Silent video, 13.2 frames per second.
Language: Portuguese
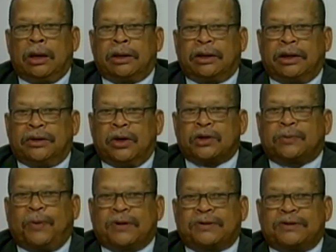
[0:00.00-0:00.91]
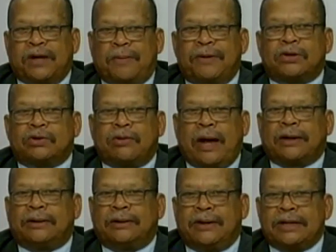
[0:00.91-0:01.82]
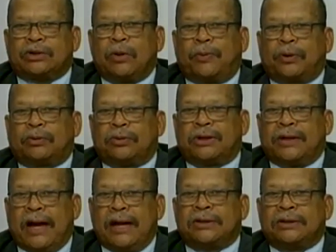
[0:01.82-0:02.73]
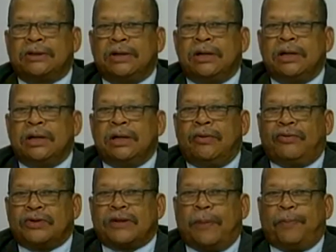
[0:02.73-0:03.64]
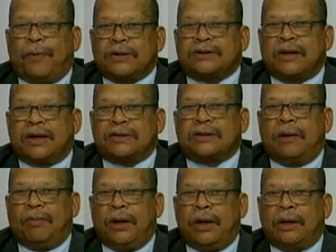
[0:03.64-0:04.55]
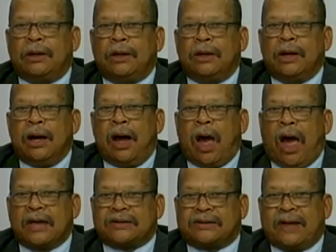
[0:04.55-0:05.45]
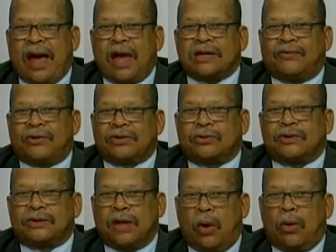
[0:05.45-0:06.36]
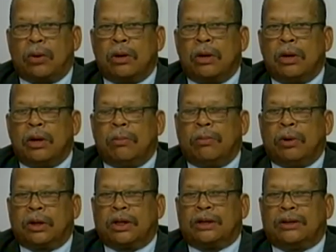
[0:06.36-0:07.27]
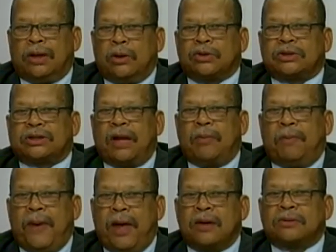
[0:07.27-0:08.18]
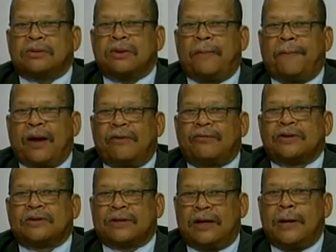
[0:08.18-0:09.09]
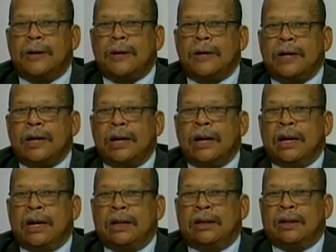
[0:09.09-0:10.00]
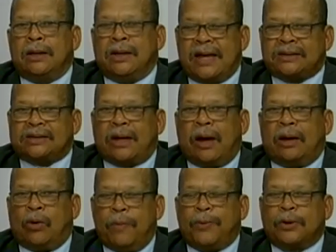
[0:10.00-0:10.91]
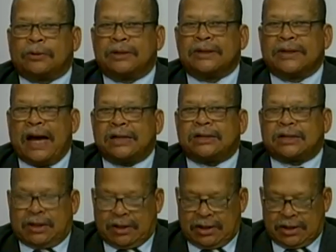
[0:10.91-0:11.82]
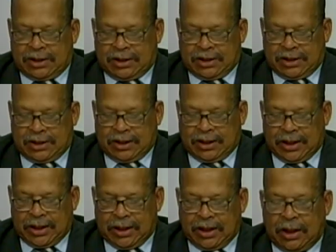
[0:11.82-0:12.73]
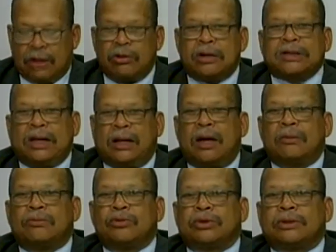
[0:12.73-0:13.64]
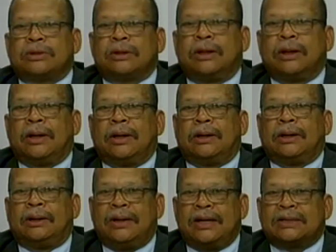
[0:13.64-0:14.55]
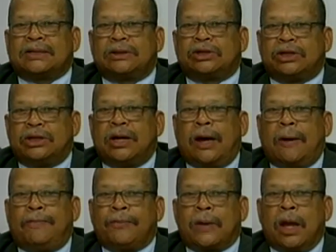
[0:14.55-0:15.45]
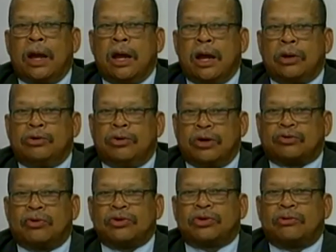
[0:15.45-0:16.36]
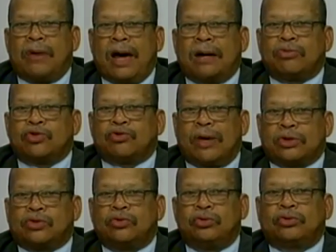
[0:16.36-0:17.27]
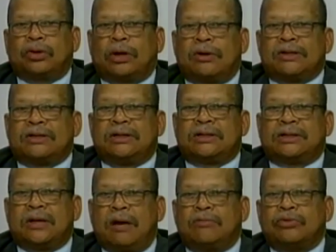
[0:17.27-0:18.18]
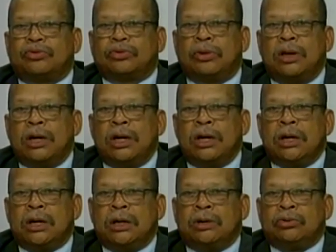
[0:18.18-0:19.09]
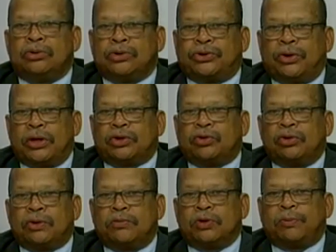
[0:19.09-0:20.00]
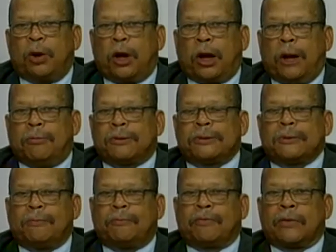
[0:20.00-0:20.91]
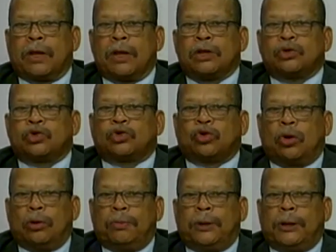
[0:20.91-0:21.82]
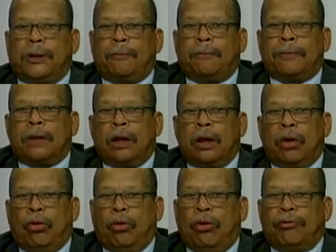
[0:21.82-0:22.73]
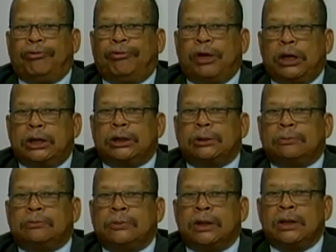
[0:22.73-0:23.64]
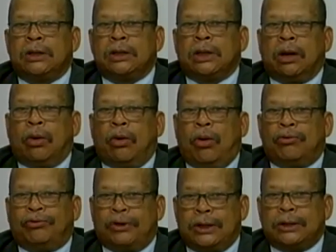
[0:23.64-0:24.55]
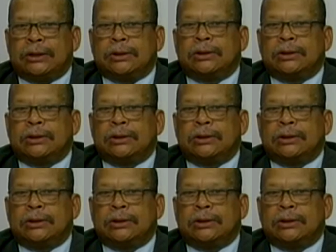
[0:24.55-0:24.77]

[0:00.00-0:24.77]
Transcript: que Deus possa te abençoar nesta oportunidade e você possa receber as dádivas do céu, porque Deus tem bênção para você nesta oportunidade. E nós queremos, neste dia, nós continuarmos o assunto que nós iniciamos nos dois últimos programas, sobre ouvir, ouvir